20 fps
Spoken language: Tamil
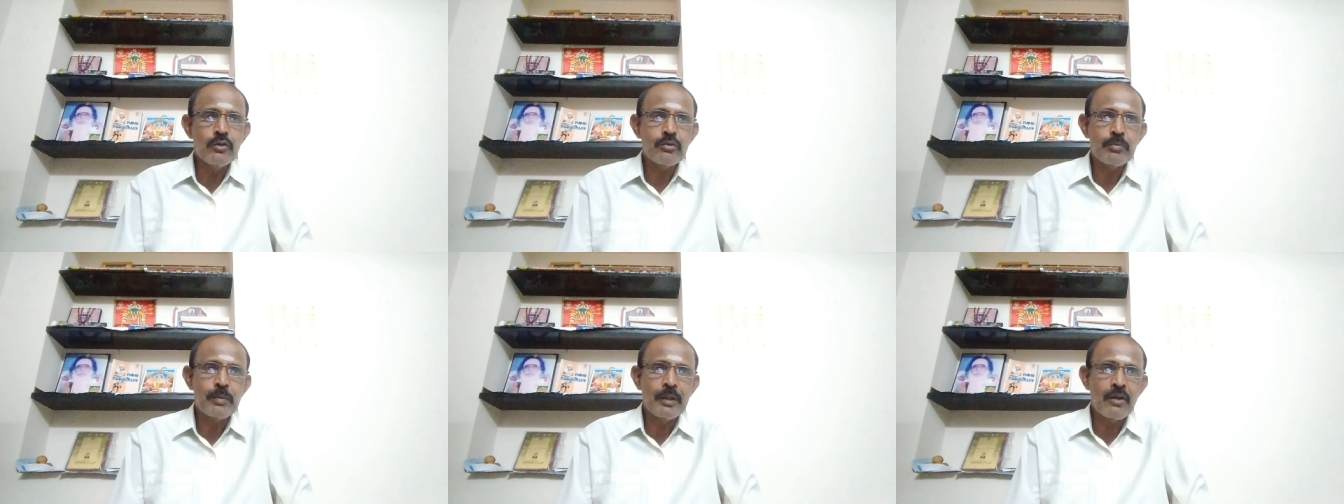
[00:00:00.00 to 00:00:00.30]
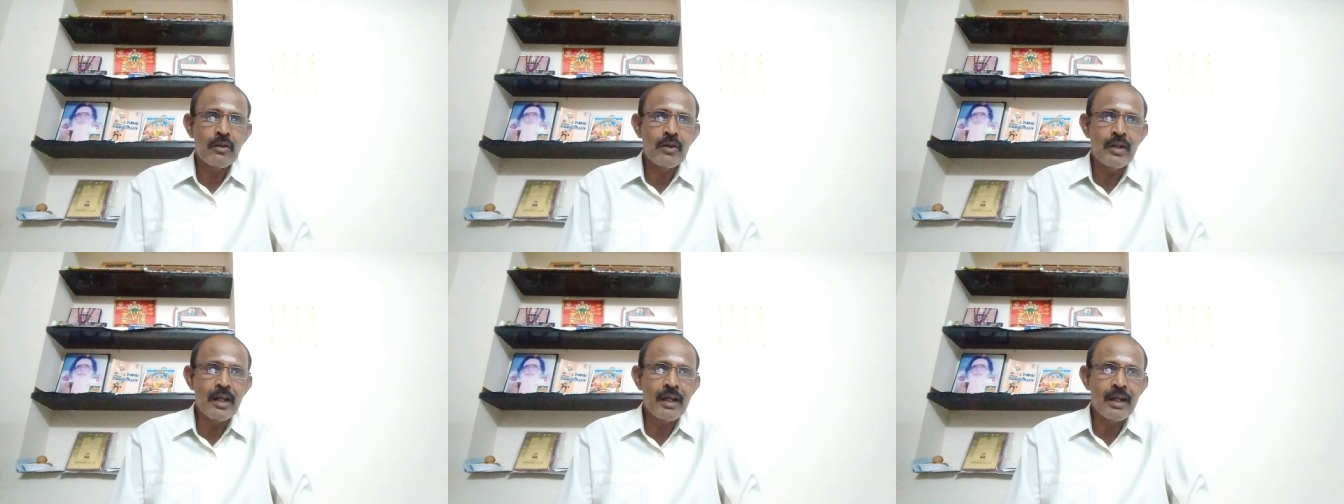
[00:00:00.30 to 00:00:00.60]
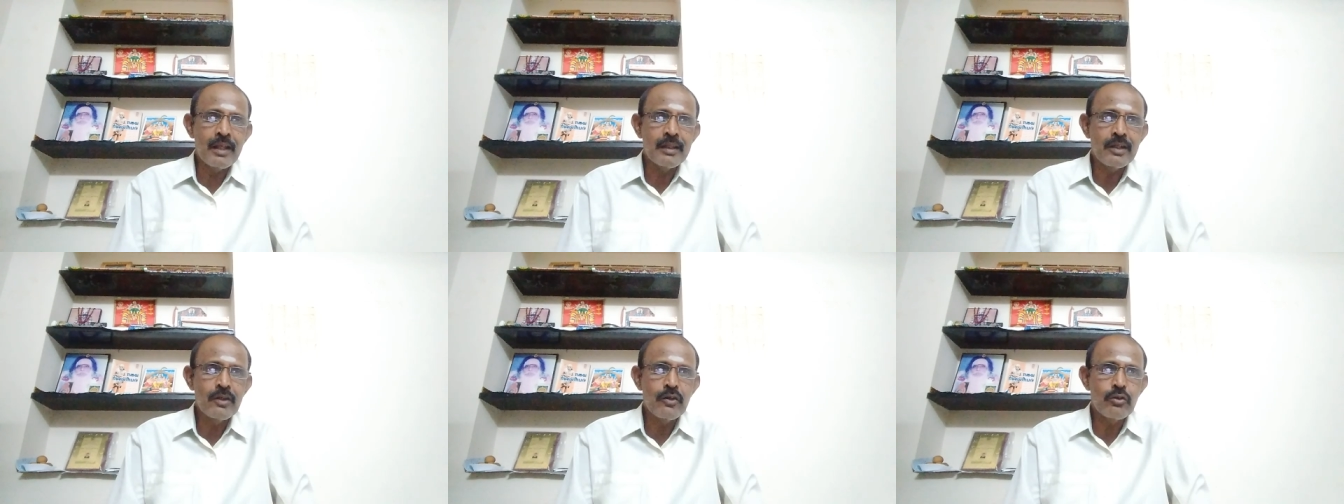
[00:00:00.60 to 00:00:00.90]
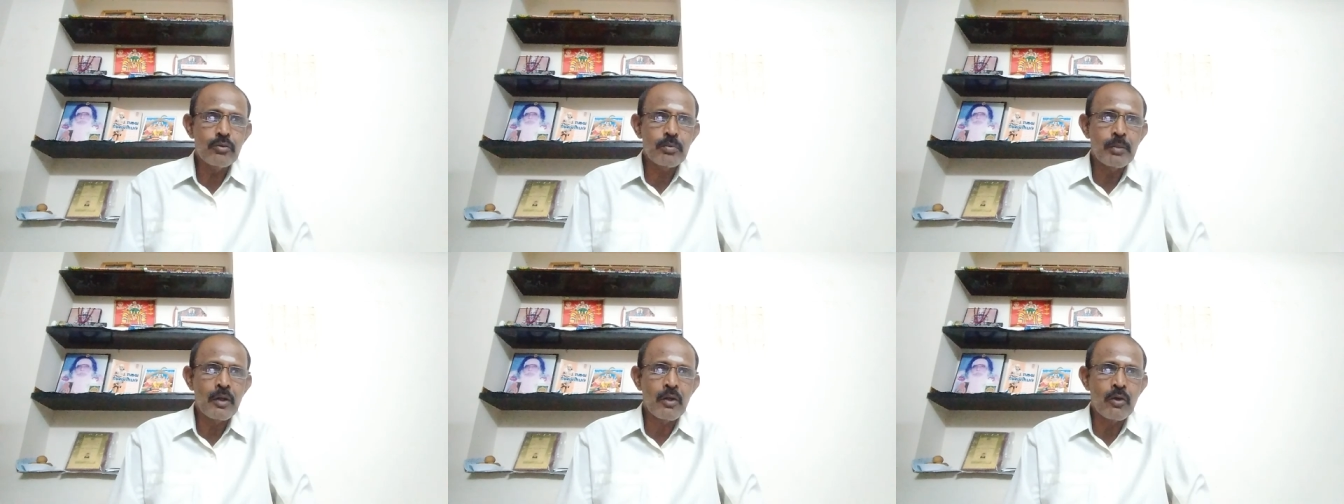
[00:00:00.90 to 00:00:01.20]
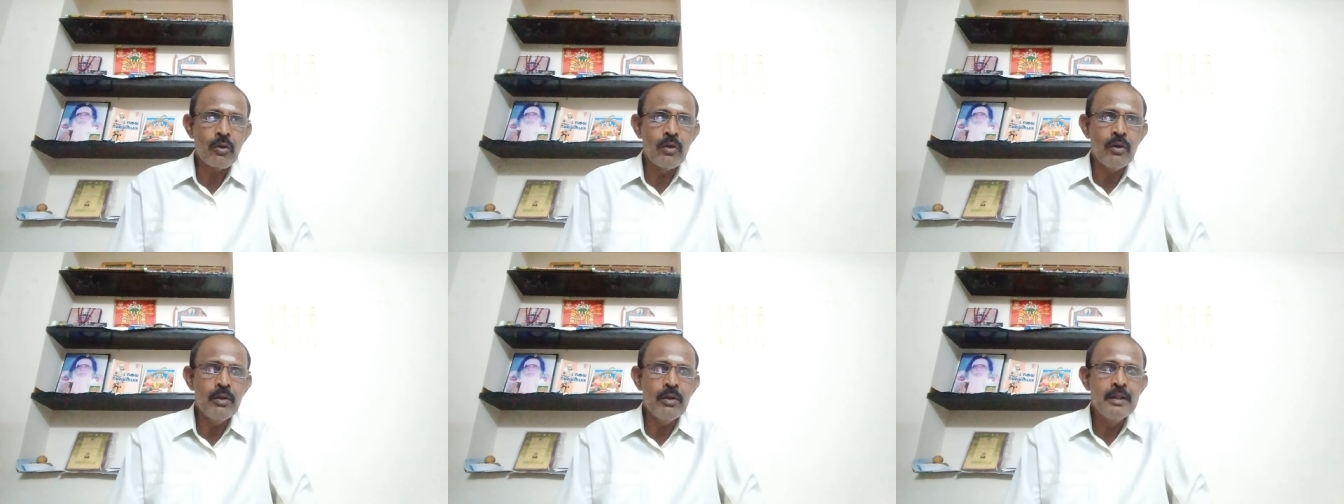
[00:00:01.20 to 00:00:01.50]
யூஸ் பண்ணணும் எல்லாம் தான் யூஸ்
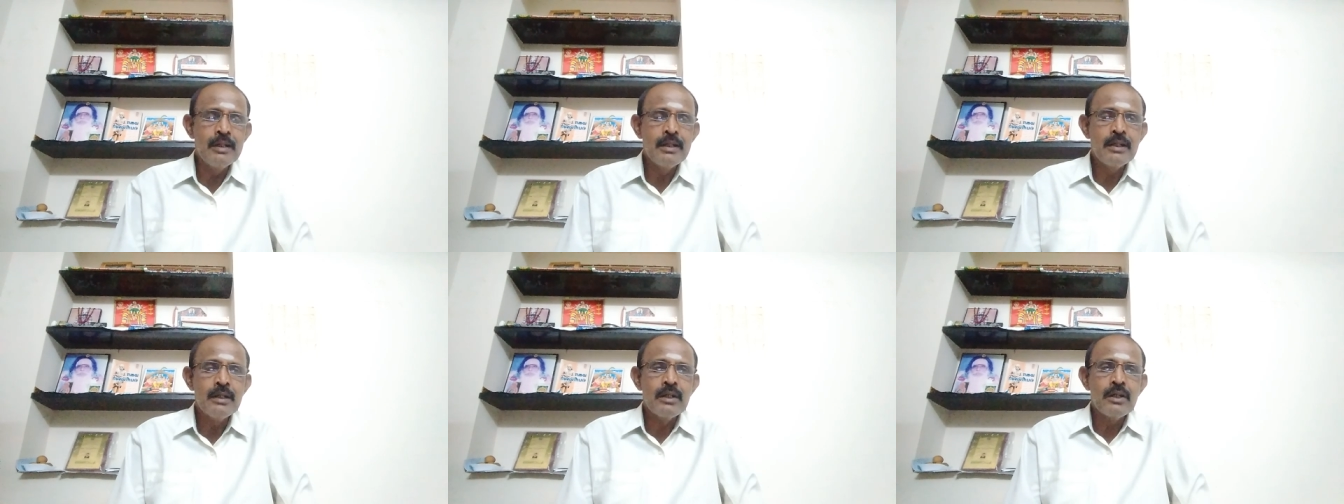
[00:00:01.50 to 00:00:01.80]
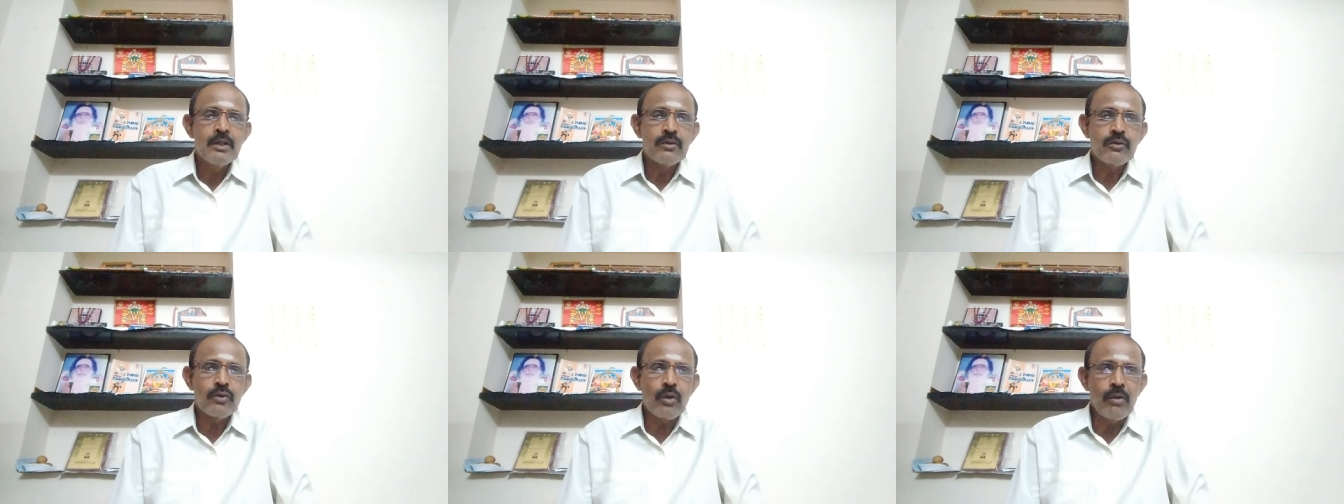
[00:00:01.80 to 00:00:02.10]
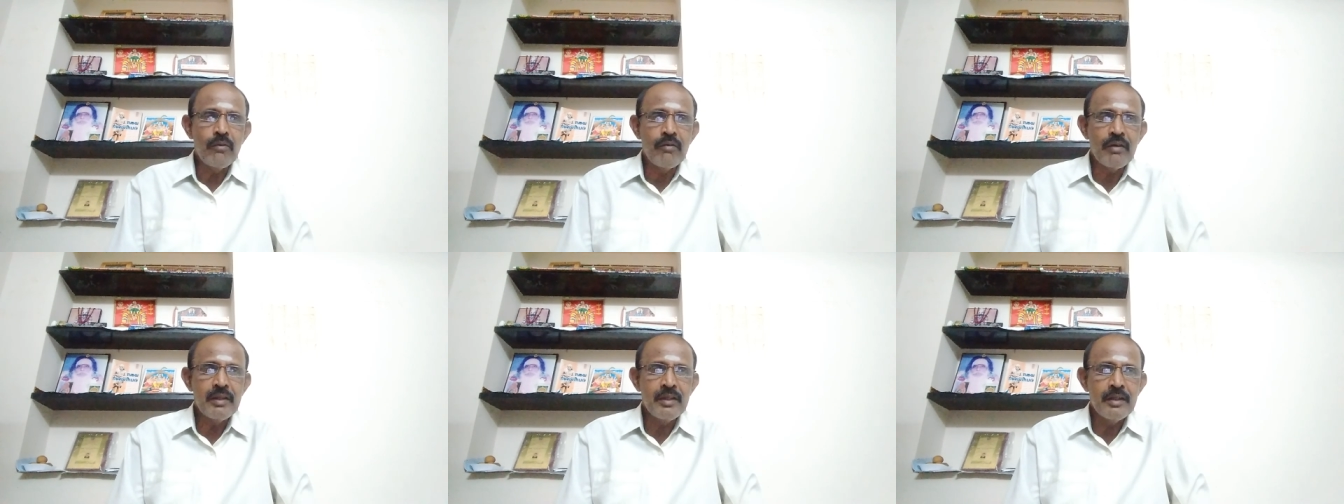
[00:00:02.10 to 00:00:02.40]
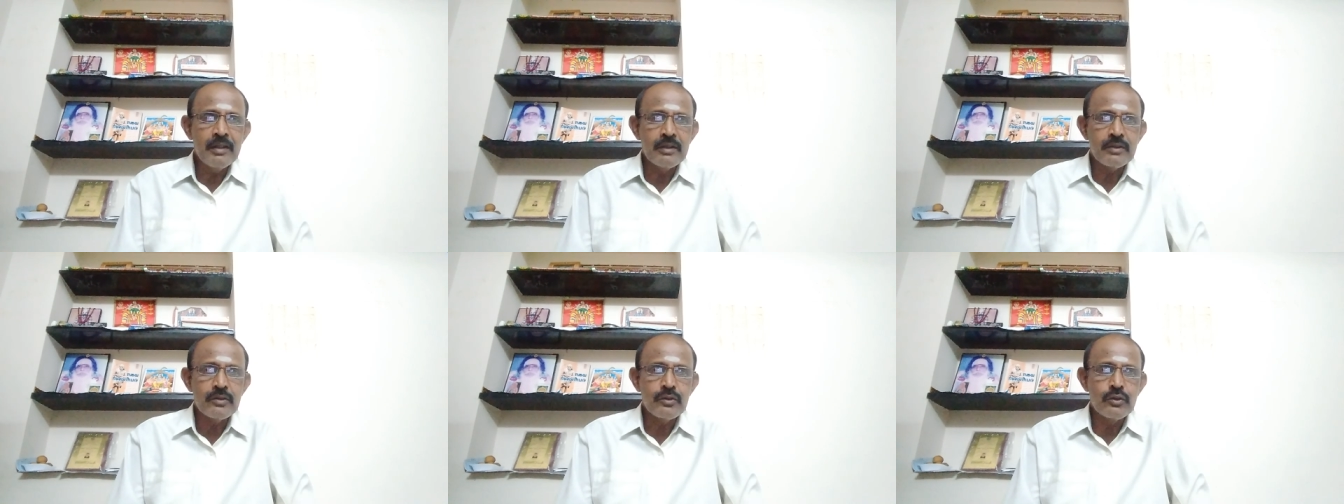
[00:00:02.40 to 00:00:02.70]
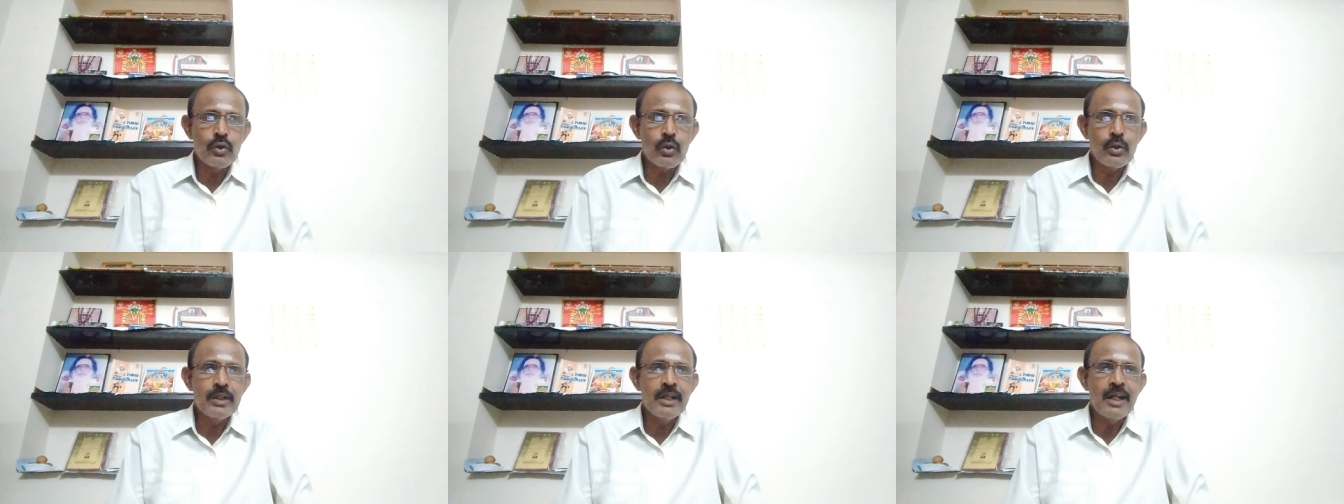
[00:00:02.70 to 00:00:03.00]
பண்ணணும் சொல்வது
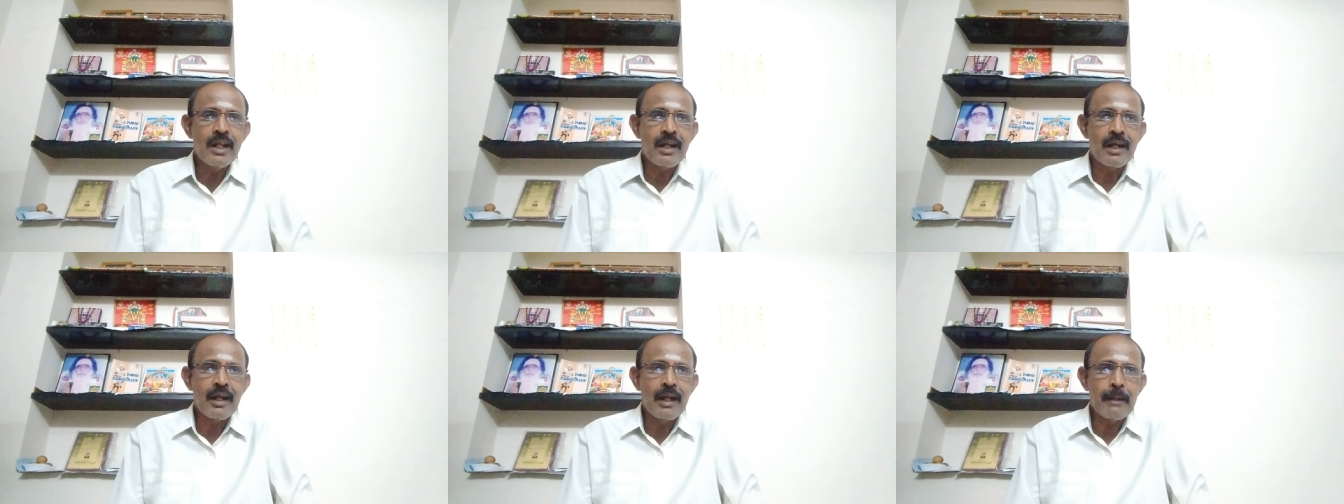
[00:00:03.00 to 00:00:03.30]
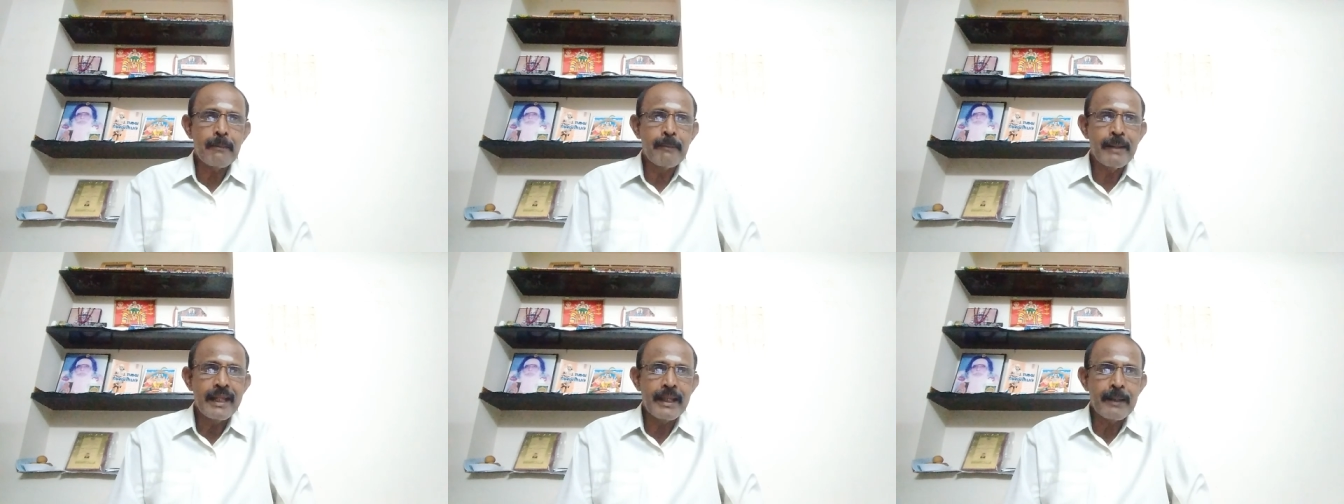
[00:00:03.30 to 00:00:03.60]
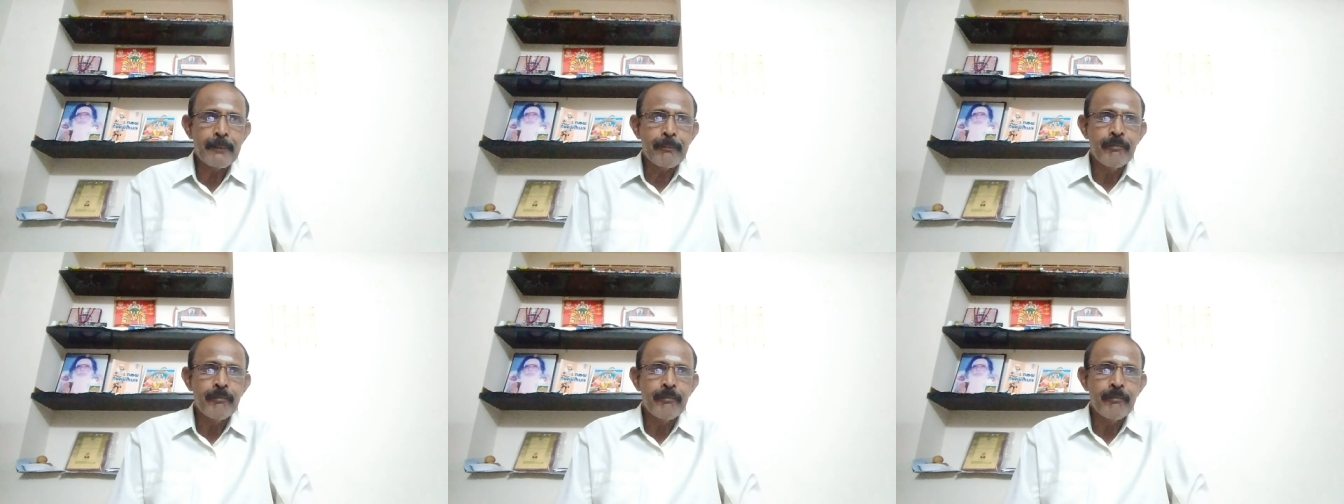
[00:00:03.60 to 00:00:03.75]
ஜோதிடர் கடமை